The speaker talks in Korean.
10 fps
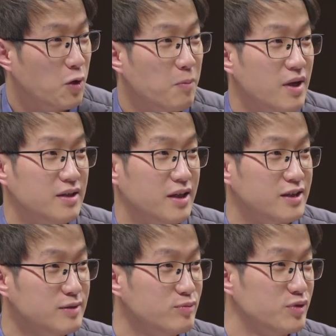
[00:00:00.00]
정말 이렇게
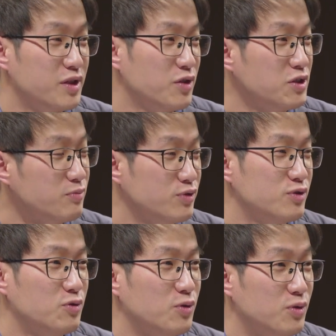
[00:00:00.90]
큰 무대에 서신
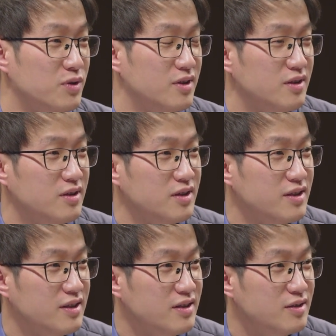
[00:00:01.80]
분들도
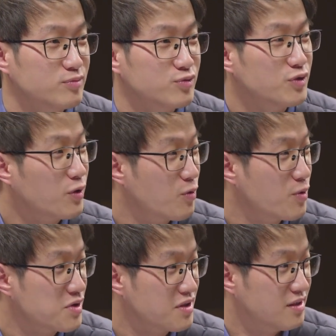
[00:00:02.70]
무대
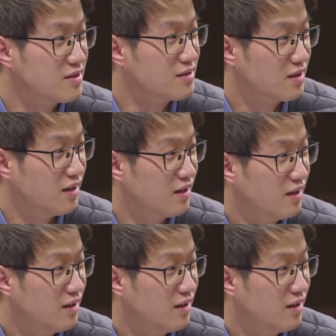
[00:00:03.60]
공포증이 있을까?